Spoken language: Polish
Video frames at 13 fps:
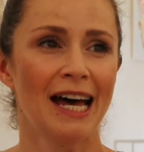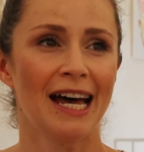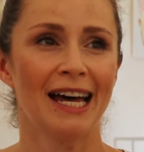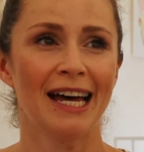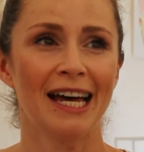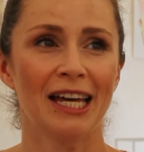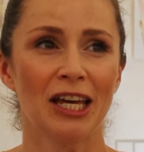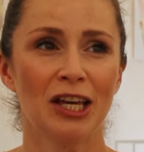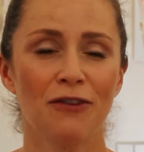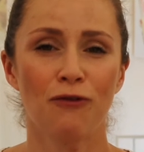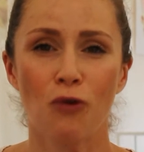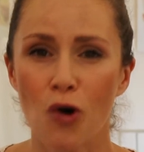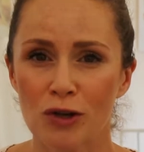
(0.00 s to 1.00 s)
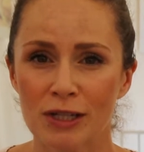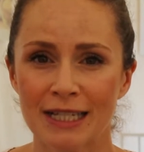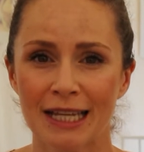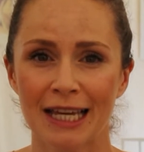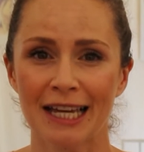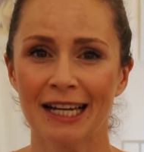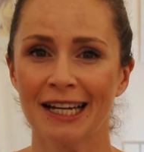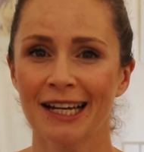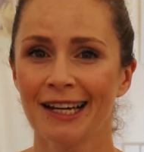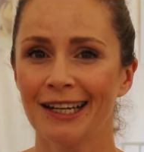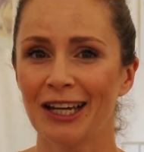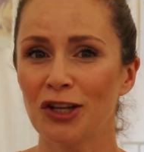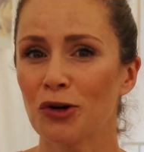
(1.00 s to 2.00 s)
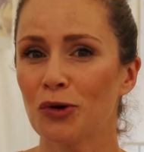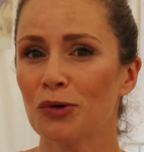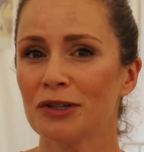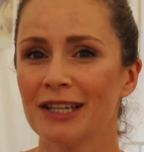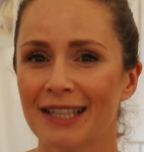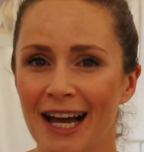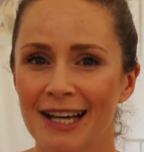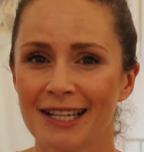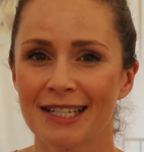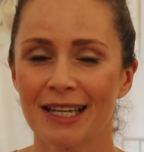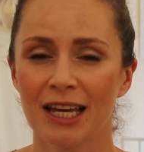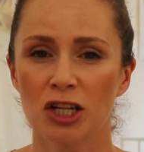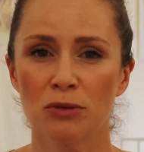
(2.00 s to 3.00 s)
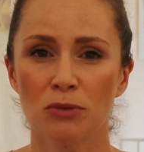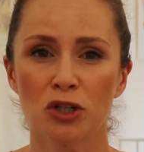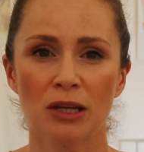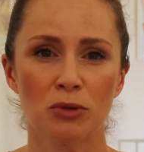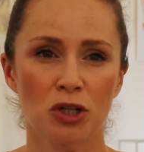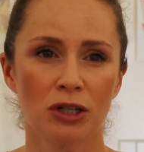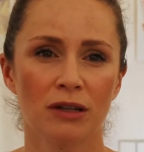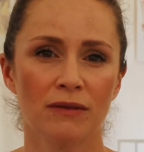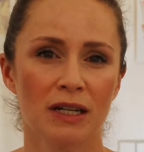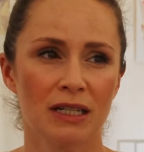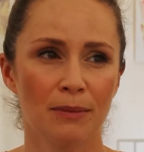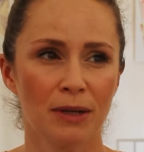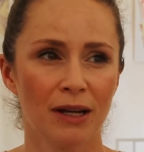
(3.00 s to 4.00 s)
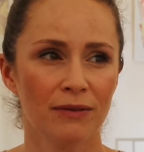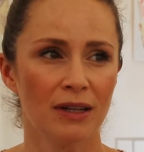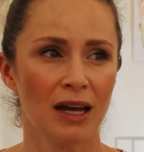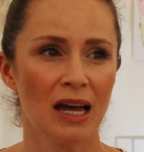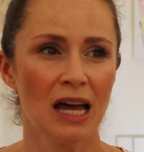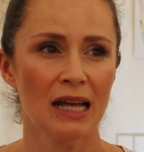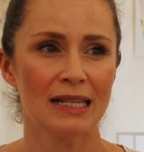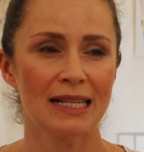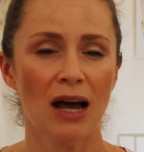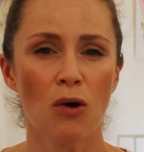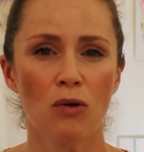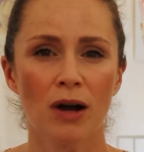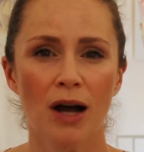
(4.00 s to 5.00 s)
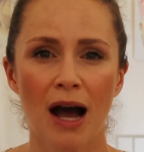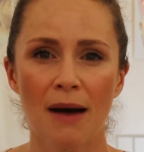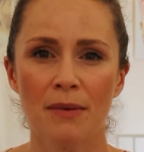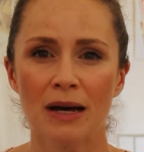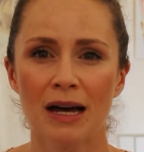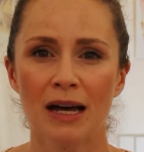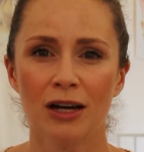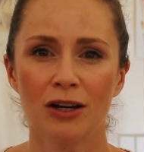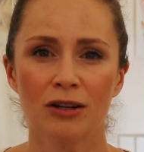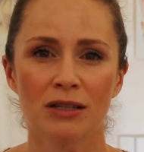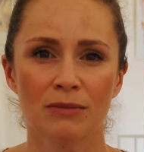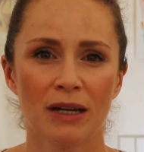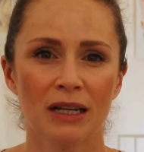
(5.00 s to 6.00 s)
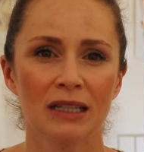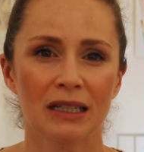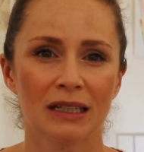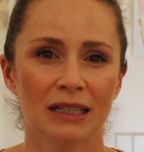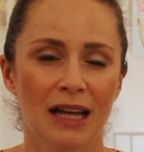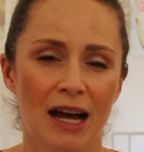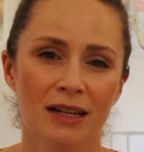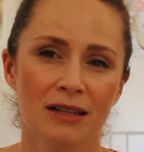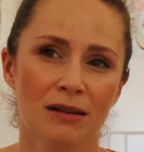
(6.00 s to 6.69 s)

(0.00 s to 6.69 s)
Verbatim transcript: e, włoskich, i do kuchni tajskiej, że można przygotować naprawdę całą gamę rozmaitych dań,